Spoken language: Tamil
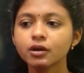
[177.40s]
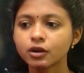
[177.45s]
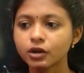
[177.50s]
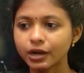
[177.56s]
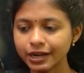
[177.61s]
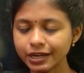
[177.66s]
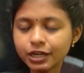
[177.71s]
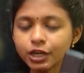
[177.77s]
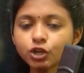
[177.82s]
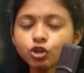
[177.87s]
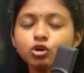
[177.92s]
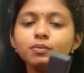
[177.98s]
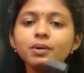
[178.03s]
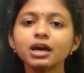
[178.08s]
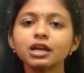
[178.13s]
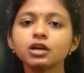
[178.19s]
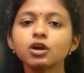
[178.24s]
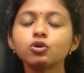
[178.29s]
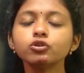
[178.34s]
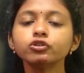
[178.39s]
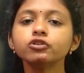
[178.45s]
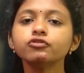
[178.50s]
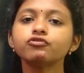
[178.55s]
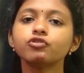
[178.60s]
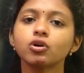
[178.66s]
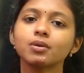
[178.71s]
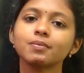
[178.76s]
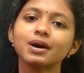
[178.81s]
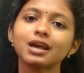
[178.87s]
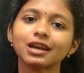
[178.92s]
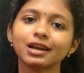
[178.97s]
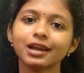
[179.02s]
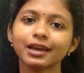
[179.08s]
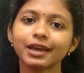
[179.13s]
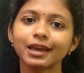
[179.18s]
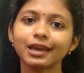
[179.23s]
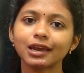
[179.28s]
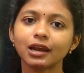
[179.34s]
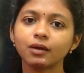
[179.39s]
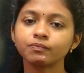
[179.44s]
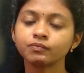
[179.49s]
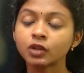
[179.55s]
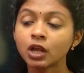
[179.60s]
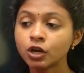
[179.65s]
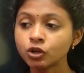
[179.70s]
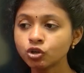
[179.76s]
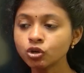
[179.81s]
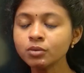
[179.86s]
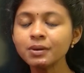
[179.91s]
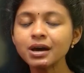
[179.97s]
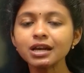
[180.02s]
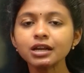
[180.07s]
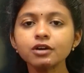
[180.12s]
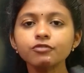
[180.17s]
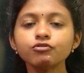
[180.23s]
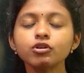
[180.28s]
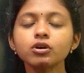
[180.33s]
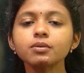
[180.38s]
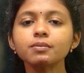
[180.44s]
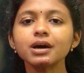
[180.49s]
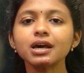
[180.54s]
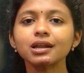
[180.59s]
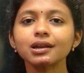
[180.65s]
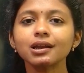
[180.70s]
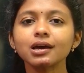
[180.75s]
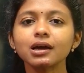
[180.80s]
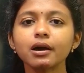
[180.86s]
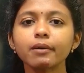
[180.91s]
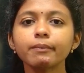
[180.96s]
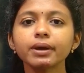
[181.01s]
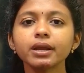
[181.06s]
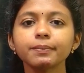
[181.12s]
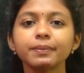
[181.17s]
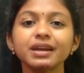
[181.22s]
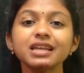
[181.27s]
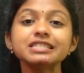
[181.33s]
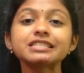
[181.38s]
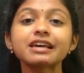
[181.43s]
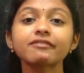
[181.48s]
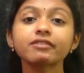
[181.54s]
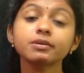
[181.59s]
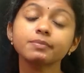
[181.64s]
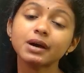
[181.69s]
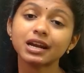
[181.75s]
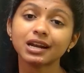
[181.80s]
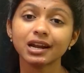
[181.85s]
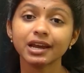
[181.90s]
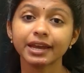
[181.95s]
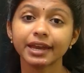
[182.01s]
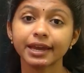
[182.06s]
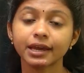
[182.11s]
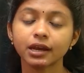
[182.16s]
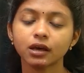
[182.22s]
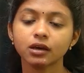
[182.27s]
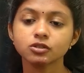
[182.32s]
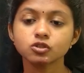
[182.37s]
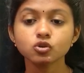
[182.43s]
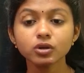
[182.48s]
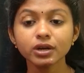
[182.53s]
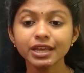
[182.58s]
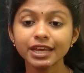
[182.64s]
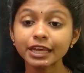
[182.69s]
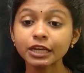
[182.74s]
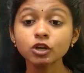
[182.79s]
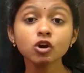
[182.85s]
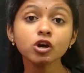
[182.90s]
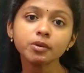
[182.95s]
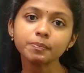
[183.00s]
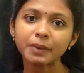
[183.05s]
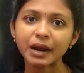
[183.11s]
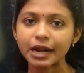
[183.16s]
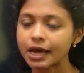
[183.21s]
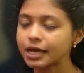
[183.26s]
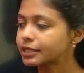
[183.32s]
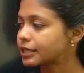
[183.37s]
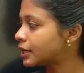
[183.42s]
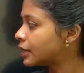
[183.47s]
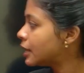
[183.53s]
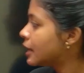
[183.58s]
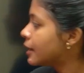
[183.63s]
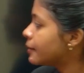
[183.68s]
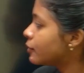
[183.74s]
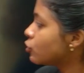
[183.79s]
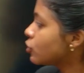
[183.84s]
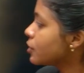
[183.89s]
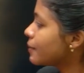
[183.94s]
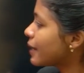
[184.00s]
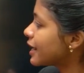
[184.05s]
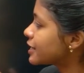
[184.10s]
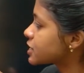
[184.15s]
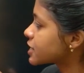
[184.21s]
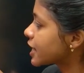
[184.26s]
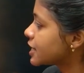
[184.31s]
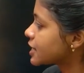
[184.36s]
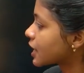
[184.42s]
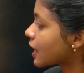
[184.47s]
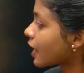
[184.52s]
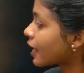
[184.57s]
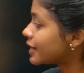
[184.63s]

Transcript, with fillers: ரெண்டு டூ மார்க்கை கொடுத்து ஃபோர் மார்க்கில் கேட்கலாம் டூ மார்க் ஃபோர் மார்க்லாம் கம்பைன் பண்ணி செவன் மார்க்கில் கேட்கலாம் ஸோ நீ இக்னோர் பண்ணாத ஒரு மேட்ச் கேட்டிருக்காங்க